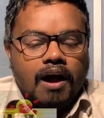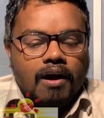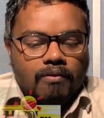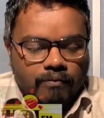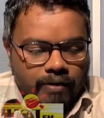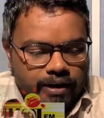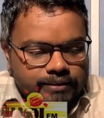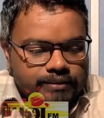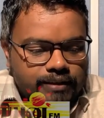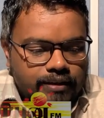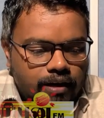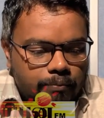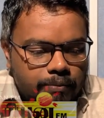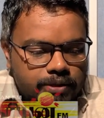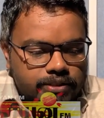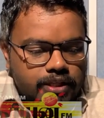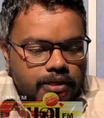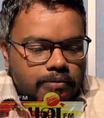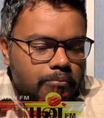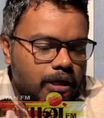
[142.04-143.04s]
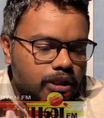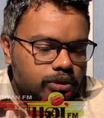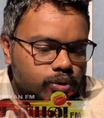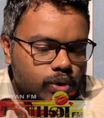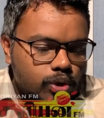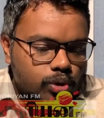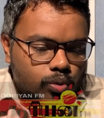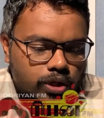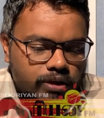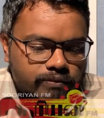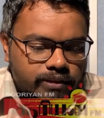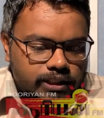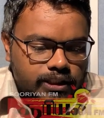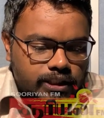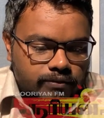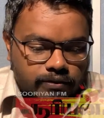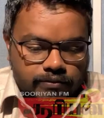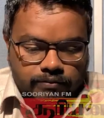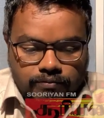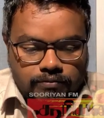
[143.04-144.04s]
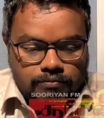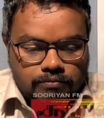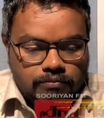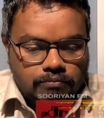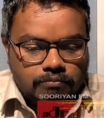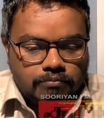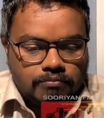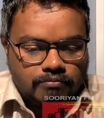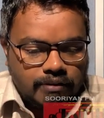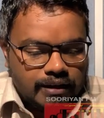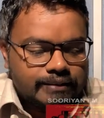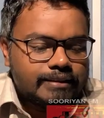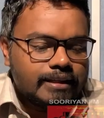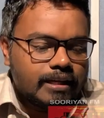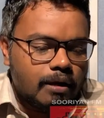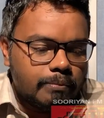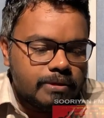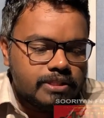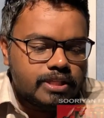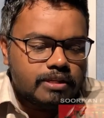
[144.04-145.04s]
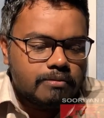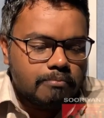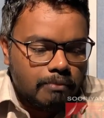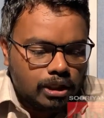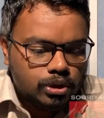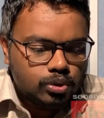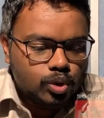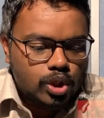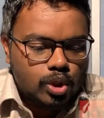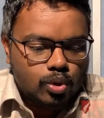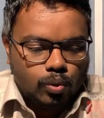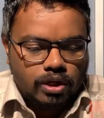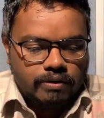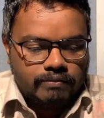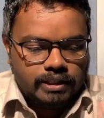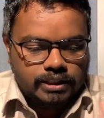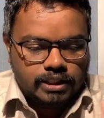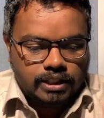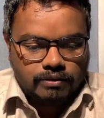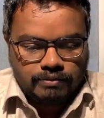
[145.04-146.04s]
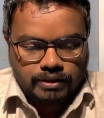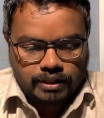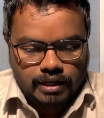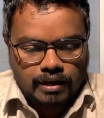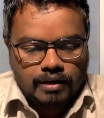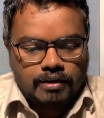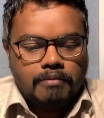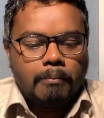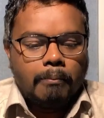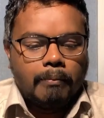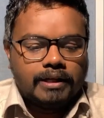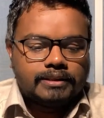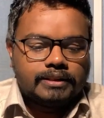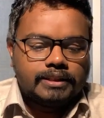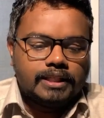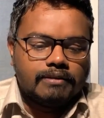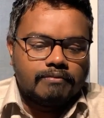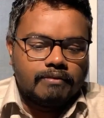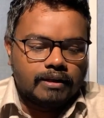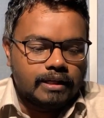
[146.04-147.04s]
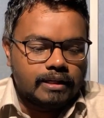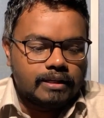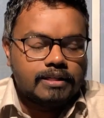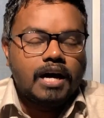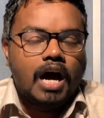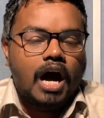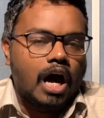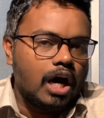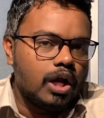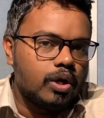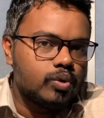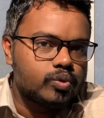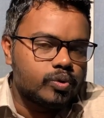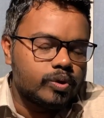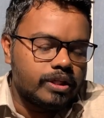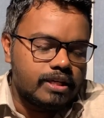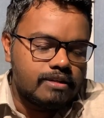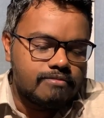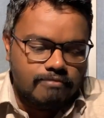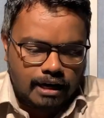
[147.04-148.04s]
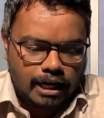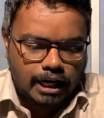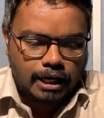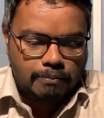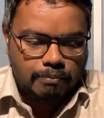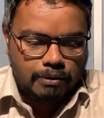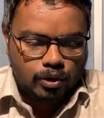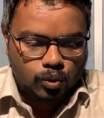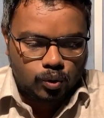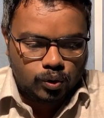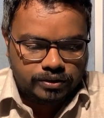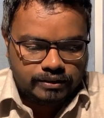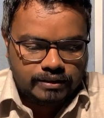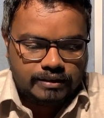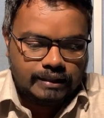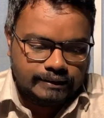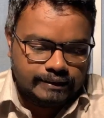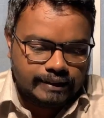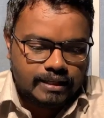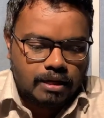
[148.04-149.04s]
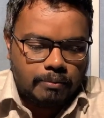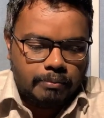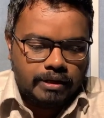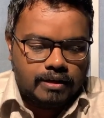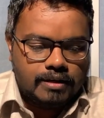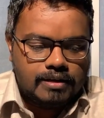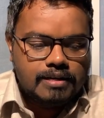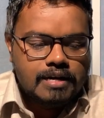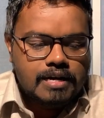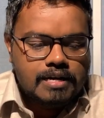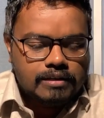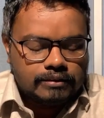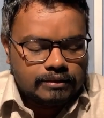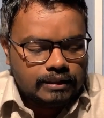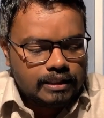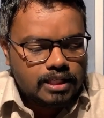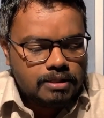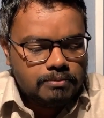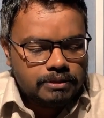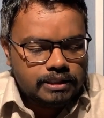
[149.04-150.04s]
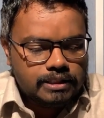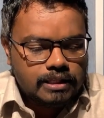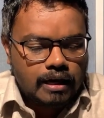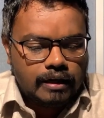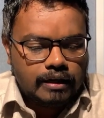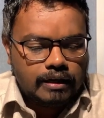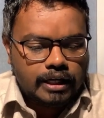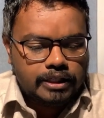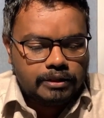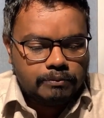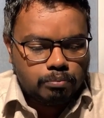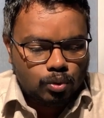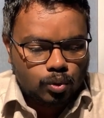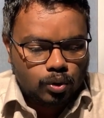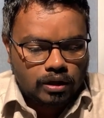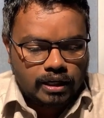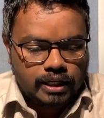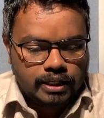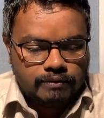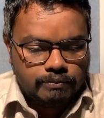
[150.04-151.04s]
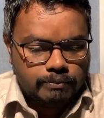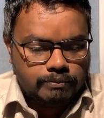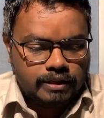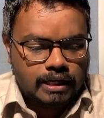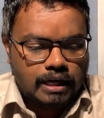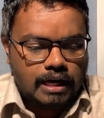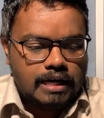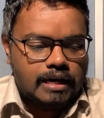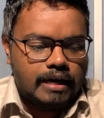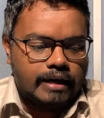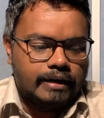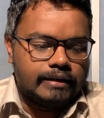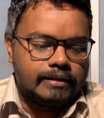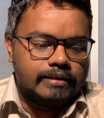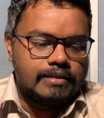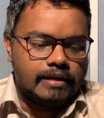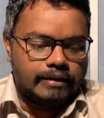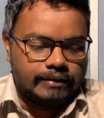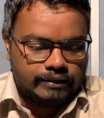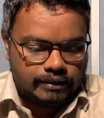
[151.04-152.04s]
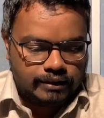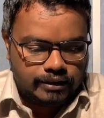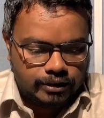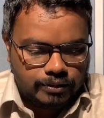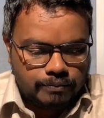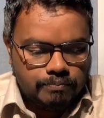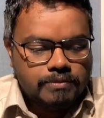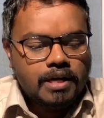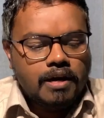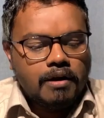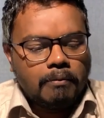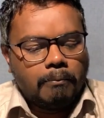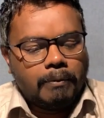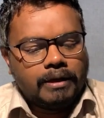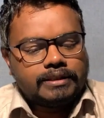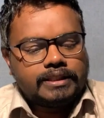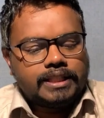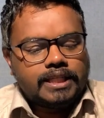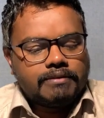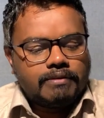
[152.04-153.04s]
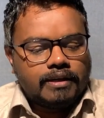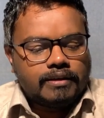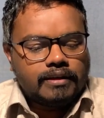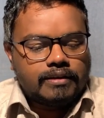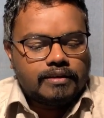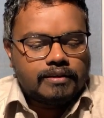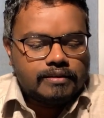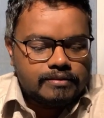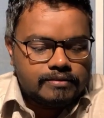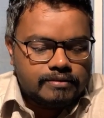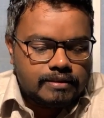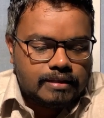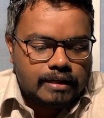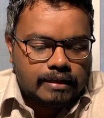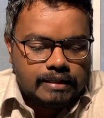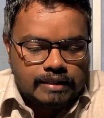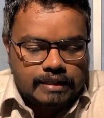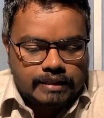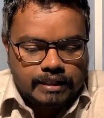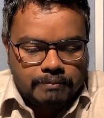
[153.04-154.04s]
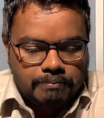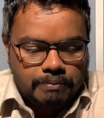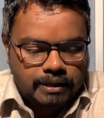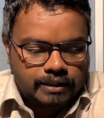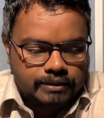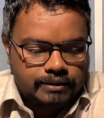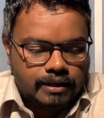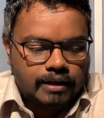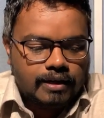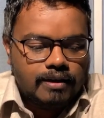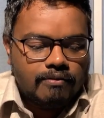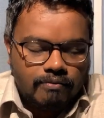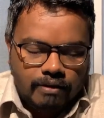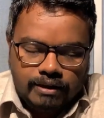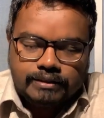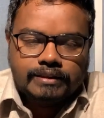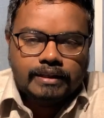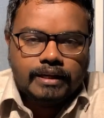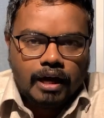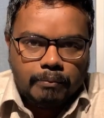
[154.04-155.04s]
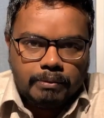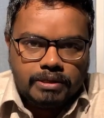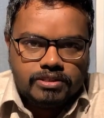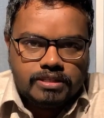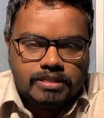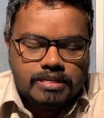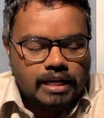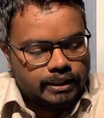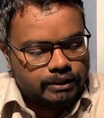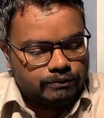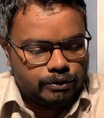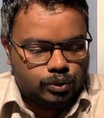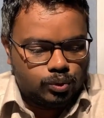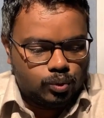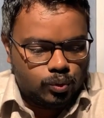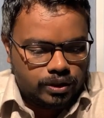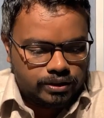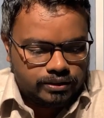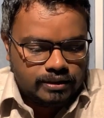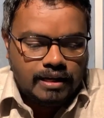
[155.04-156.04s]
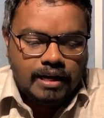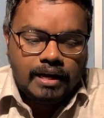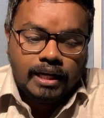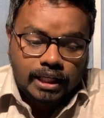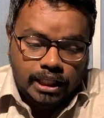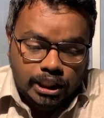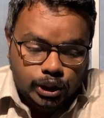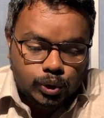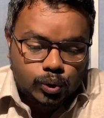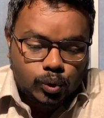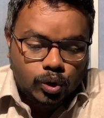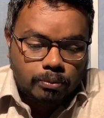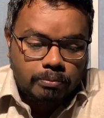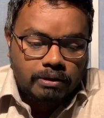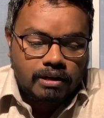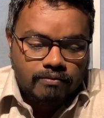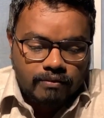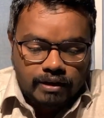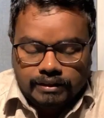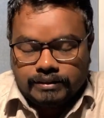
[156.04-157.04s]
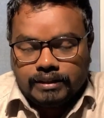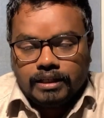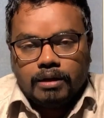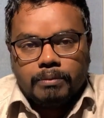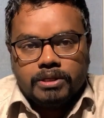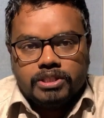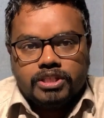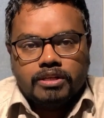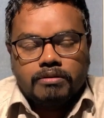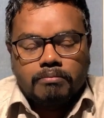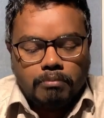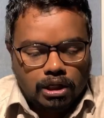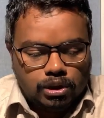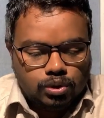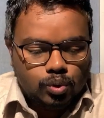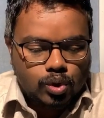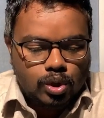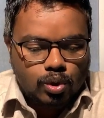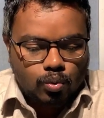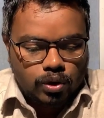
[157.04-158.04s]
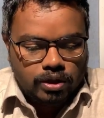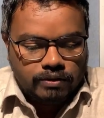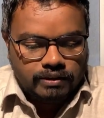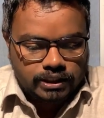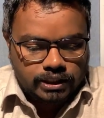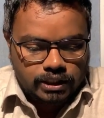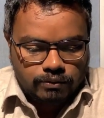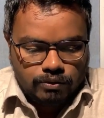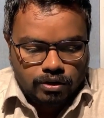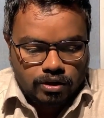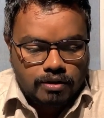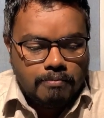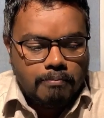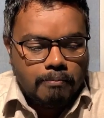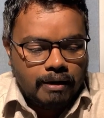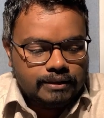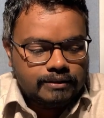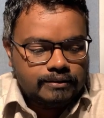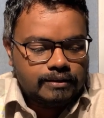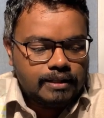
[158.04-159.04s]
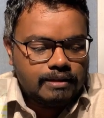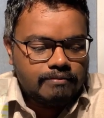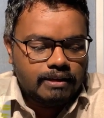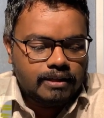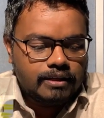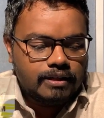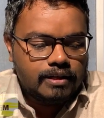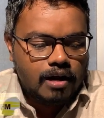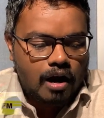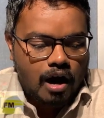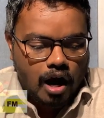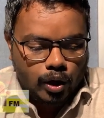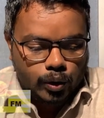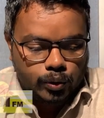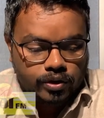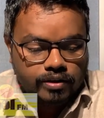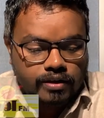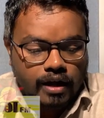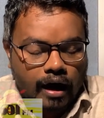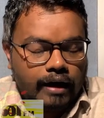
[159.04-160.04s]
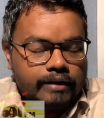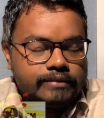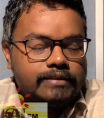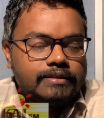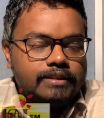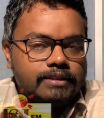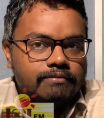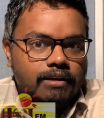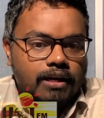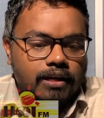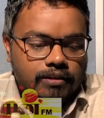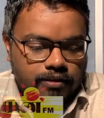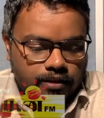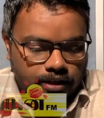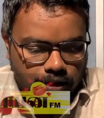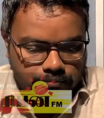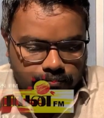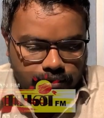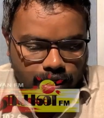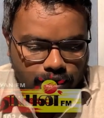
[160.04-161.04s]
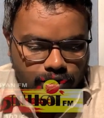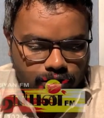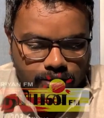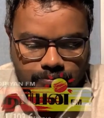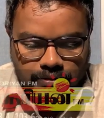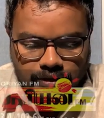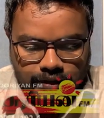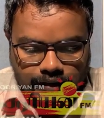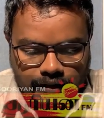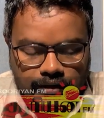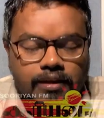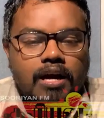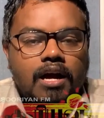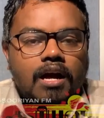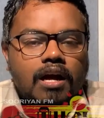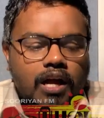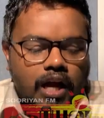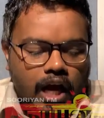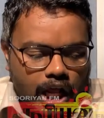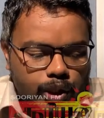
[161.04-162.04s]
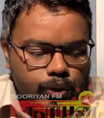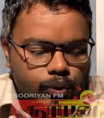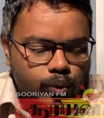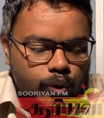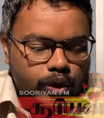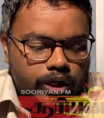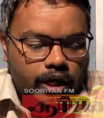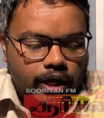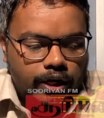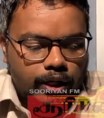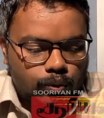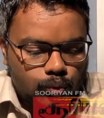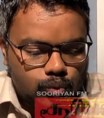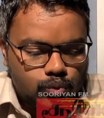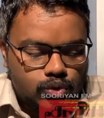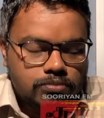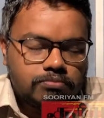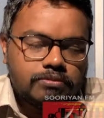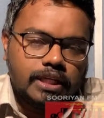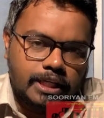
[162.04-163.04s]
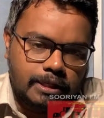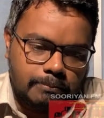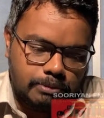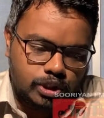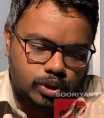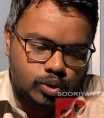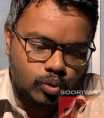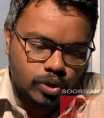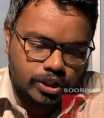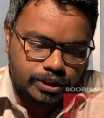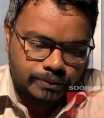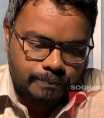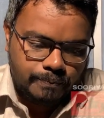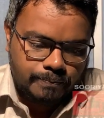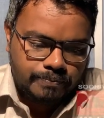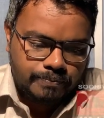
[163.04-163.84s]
வர்த்தக அமைச்சர் பந்துல குணவர்தன வர்த்தக அமைச்சர் பந்துல குணவர்தனவினால் மத்திய வங்கிக்கு ஆலோசனை வழங்கப்பட்டுள்ளது இதற்கமைய இறக்குமதியாளர்களின் பொருட்களின் விவரங்கள் அடங்கிய அறிக்கையும் மத்திய வங்கிக்கு இன்று கையளிக்கப்பட்டதாக வர்த்தக அமைச்சு அறிவித்துள்ளது இது தொடர்பில் வர்த்தக அமைச்சர் பந்துல குணவர்தனவுக்கும் மத்திய வங்கி ஆளுநர் அஜித் திவால் கப்ராலுக்கும் இடையில் கலந்துரையாடல் ஒன்றும் இடம்பெற்றுள்ளது